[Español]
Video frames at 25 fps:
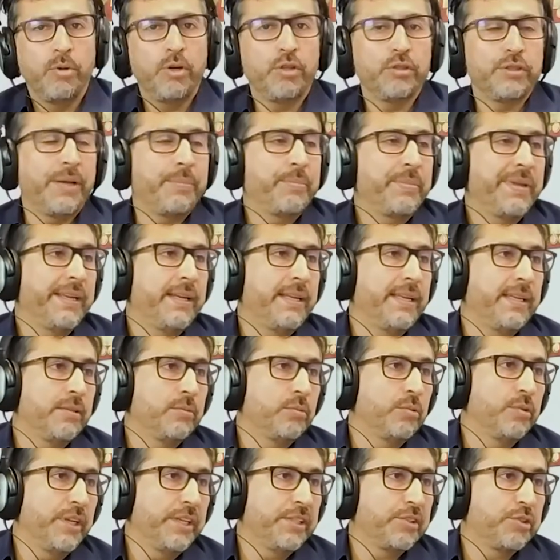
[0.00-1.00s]
Bueno, también es
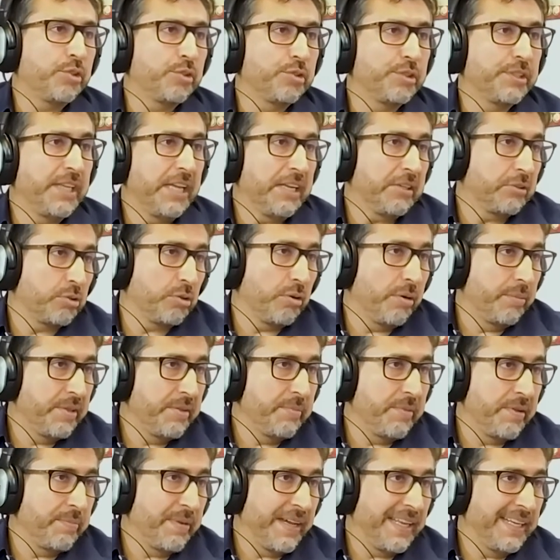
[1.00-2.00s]
un hecho cierto, a
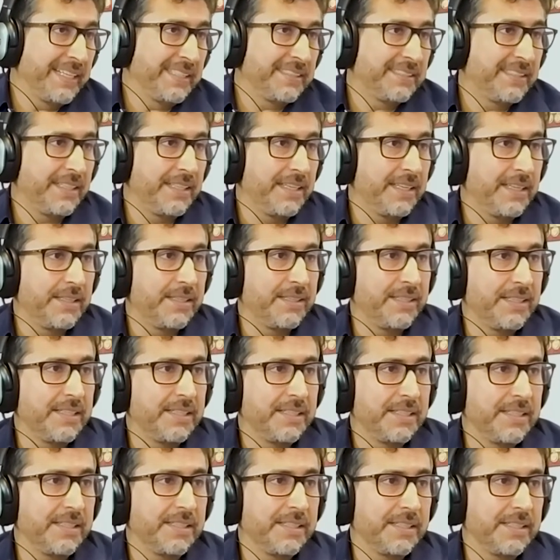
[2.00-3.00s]
mí me parece,
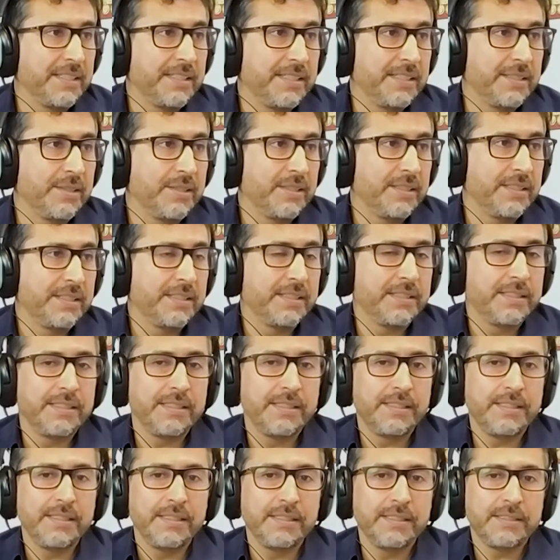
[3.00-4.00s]
y,
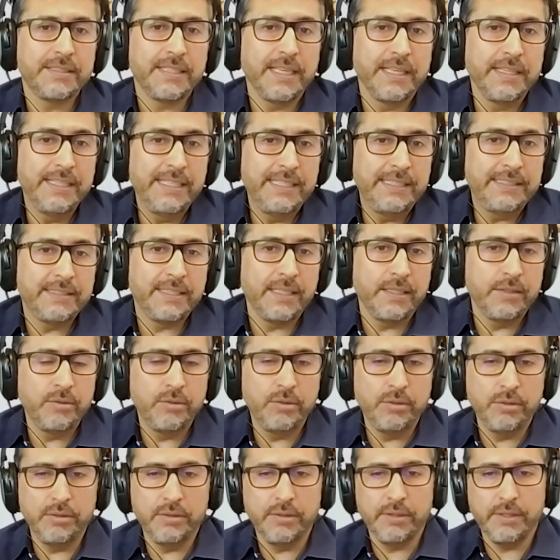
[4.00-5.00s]
se dice
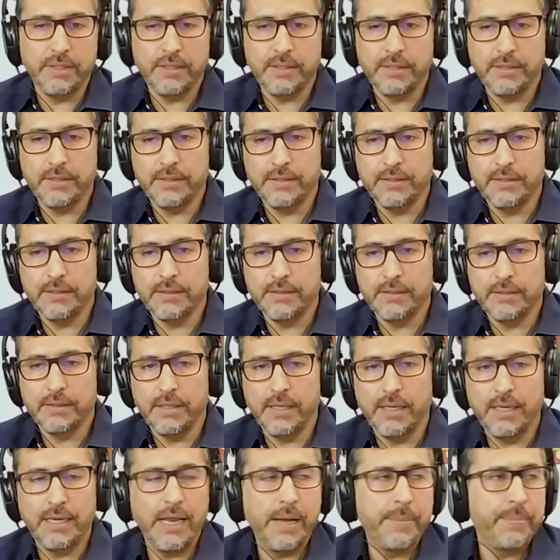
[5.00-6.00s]

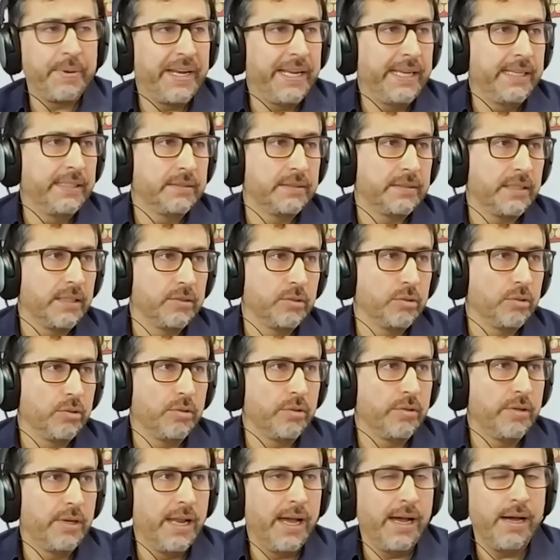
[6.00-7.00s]
eh, en la prensa, en
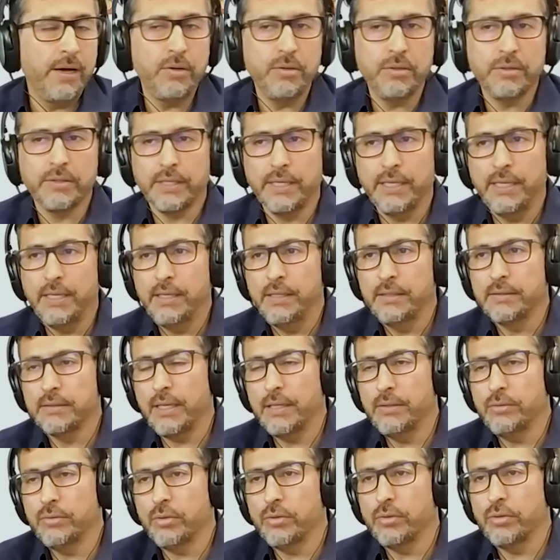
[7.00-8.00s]
todos lados, que
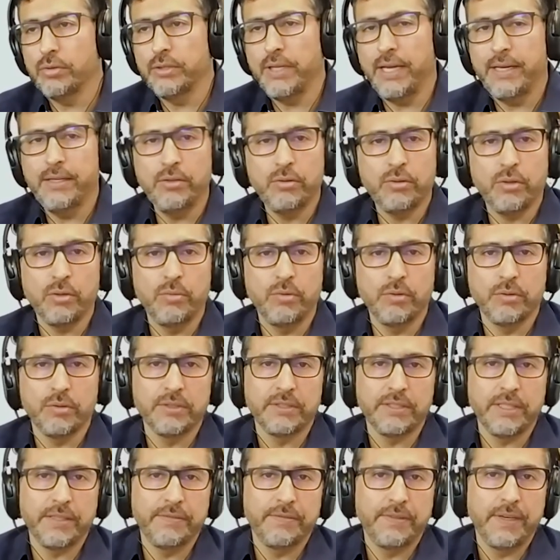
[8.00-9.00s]
tanto notarios como
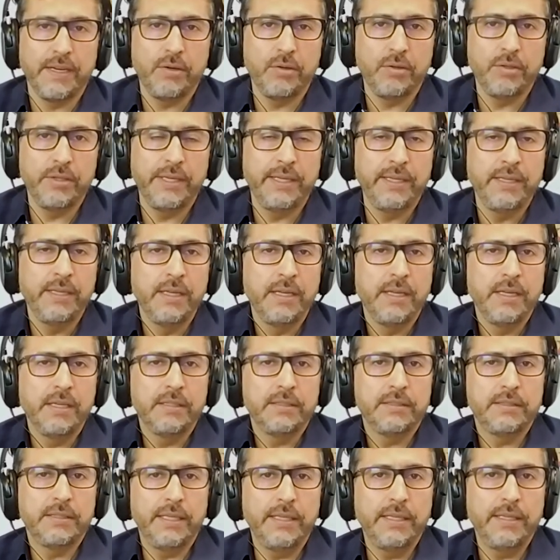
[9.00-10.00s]
conservadores
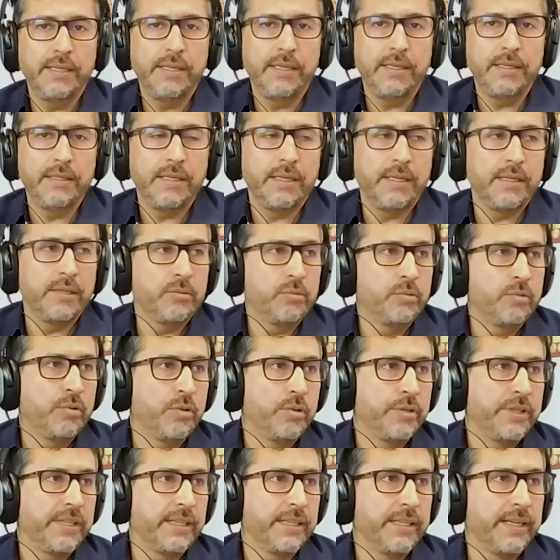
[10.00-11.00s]
tienen eh,
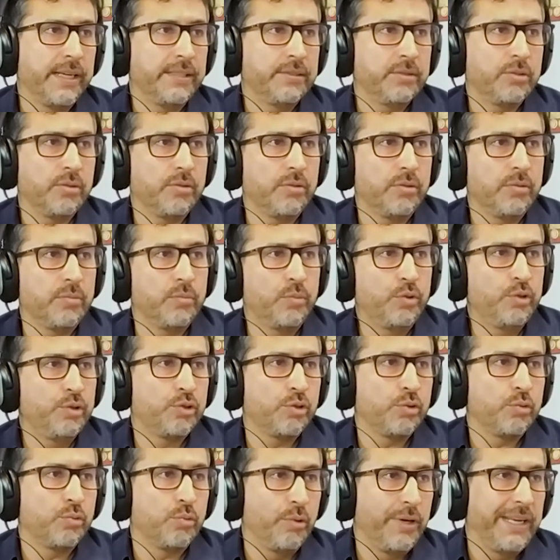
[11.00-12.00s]
unos ingresos muy
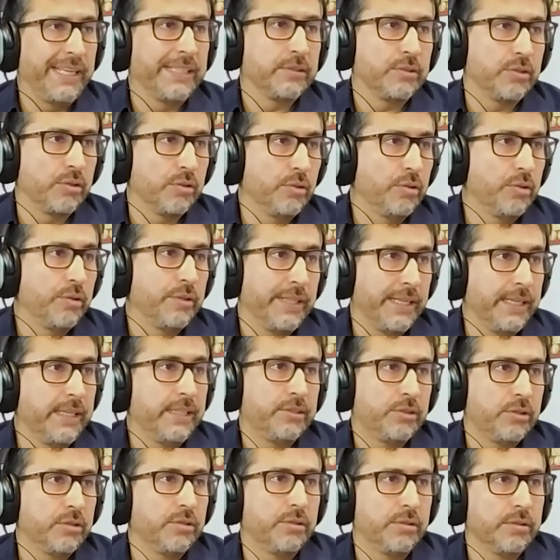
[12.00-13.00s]
suculentos.
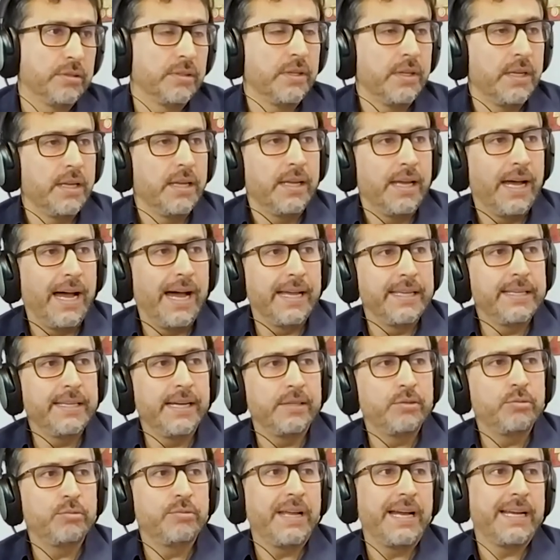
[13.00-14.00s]
De hecho, ahí
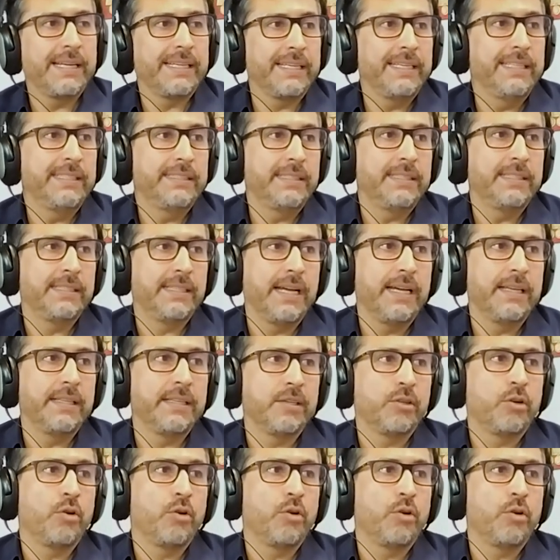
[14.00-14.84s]
hay una crítica de